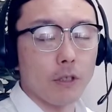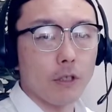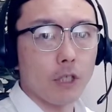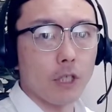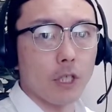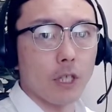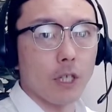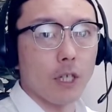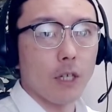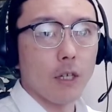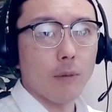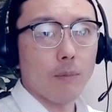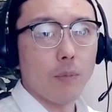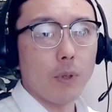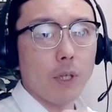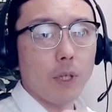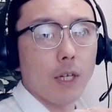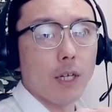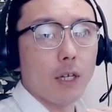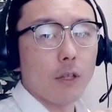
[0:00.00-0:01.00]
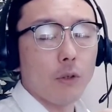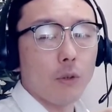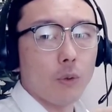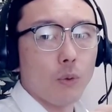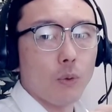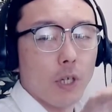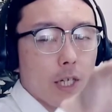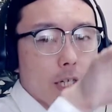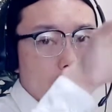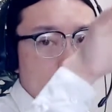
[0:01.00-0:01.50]
し、敏感の
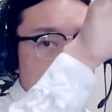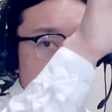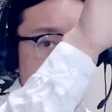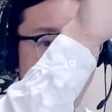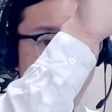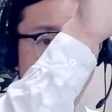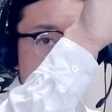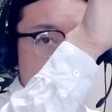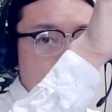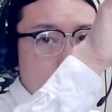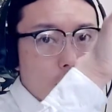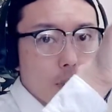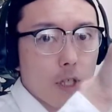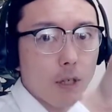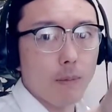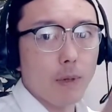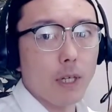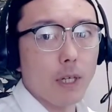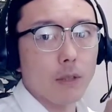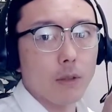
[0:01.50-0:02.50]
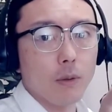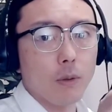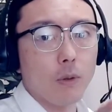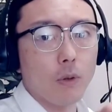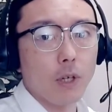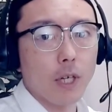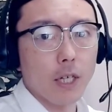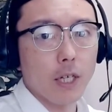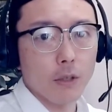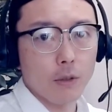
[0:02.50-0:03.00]
度合いが高い子もいればそ
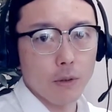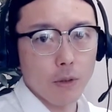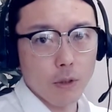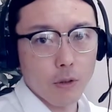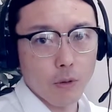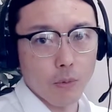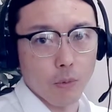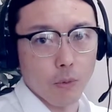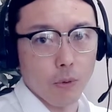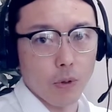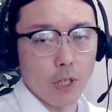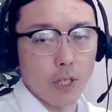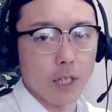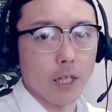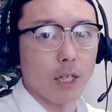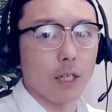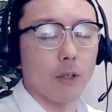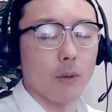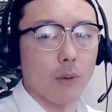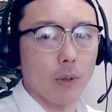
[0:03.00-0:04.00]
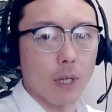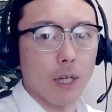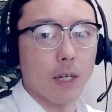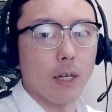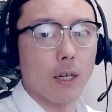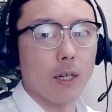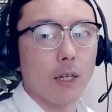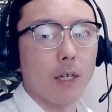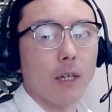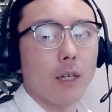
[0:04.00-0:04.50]
こが低い子もいたりとか、
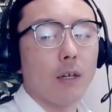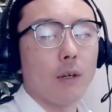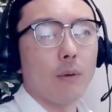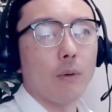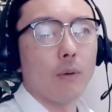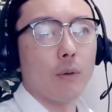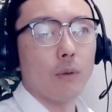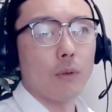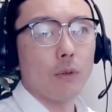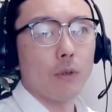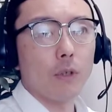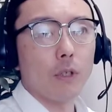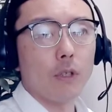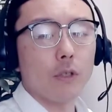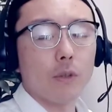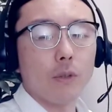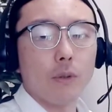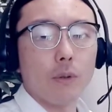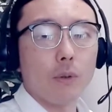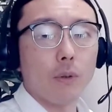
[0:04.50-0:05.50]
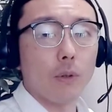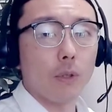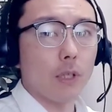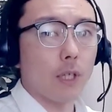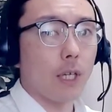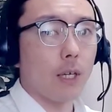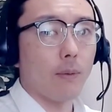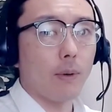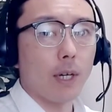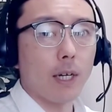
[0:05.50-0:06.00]
本当にその個
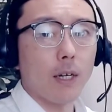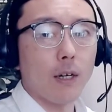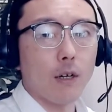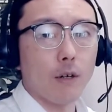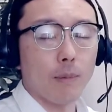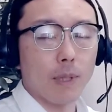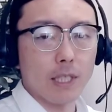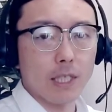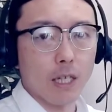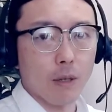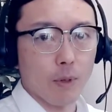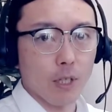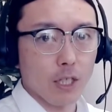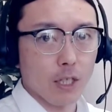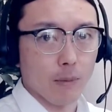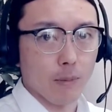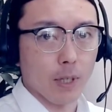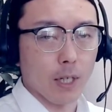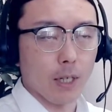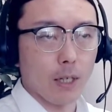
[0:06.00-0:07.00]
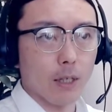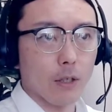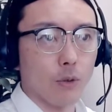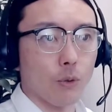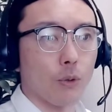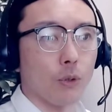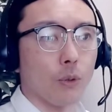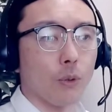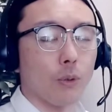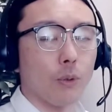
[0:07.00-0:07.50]
性はまあ様々
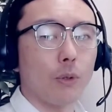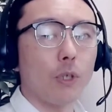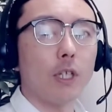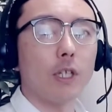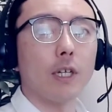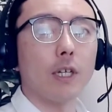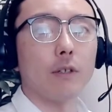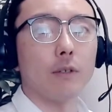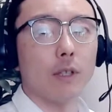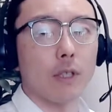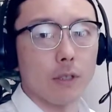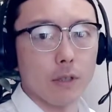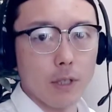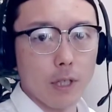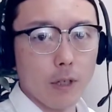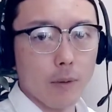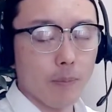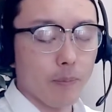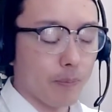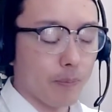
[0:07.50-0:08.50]
ということになるんですね。